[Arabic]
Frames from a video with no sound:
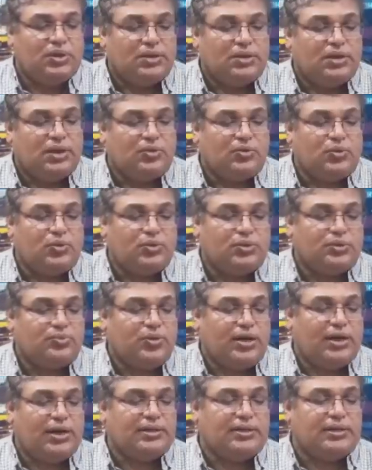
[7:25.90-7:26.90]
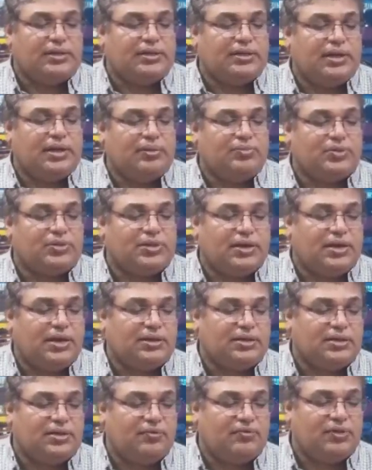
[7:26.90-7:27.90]
لاكور محلل
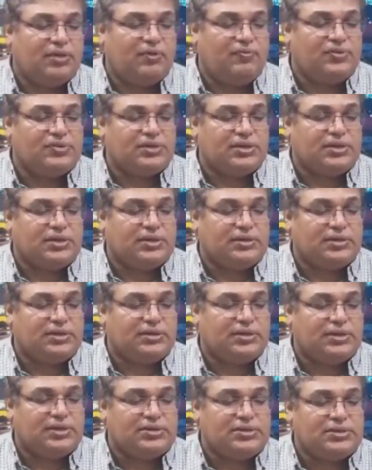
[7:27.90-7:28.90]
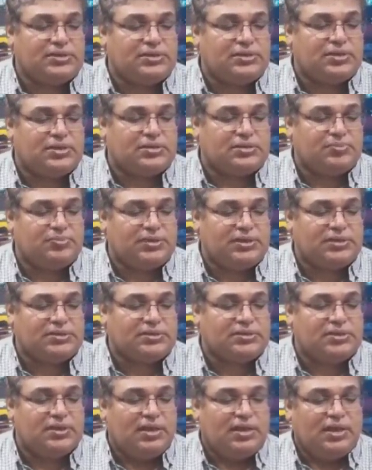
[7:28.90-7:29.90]
المنتجات النفطية في شركة انرجي
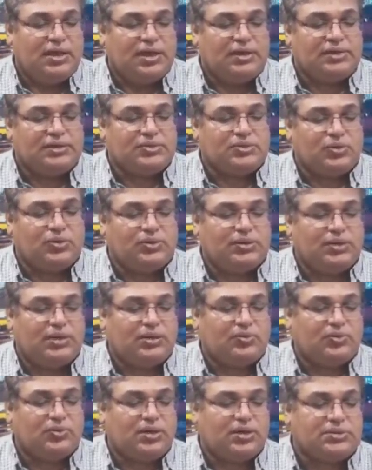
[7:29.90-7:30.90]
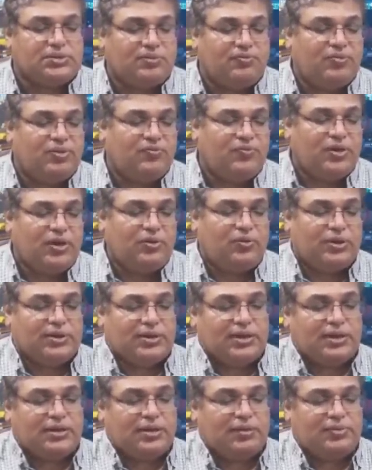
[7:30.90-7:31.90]
سبيكس أن السعودية تكثف بالفعل
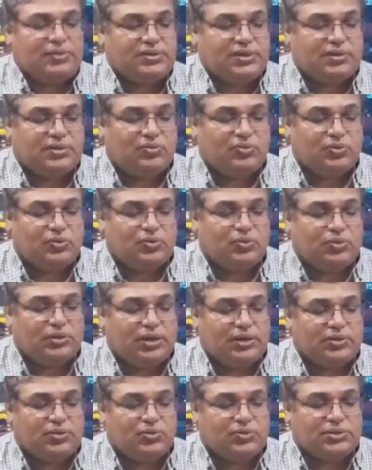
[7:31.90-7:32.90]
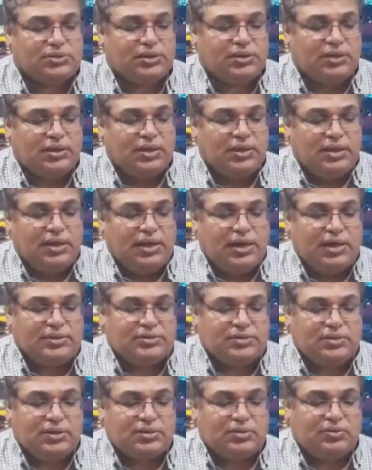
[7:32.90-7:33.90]
وارداتها من زيت الوقود الروسي
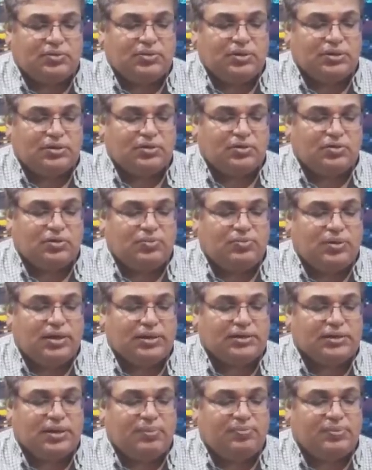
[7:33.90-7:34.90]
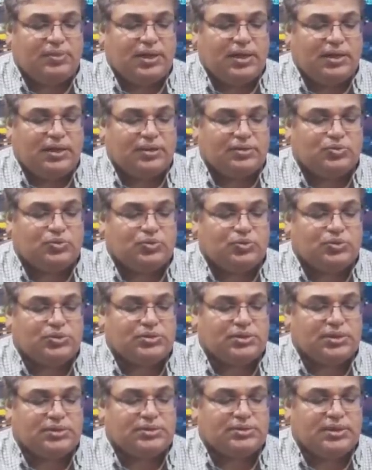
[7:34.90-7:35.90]
حيث لا توجد عقوبات تمنع
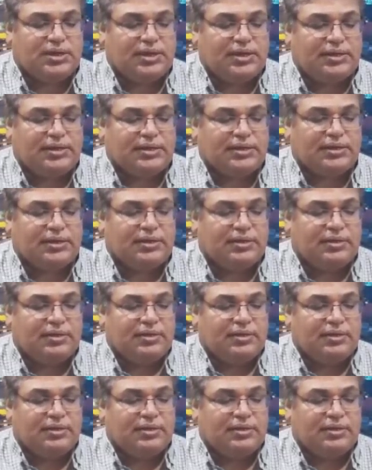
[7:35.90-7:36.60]
حدوث ذلك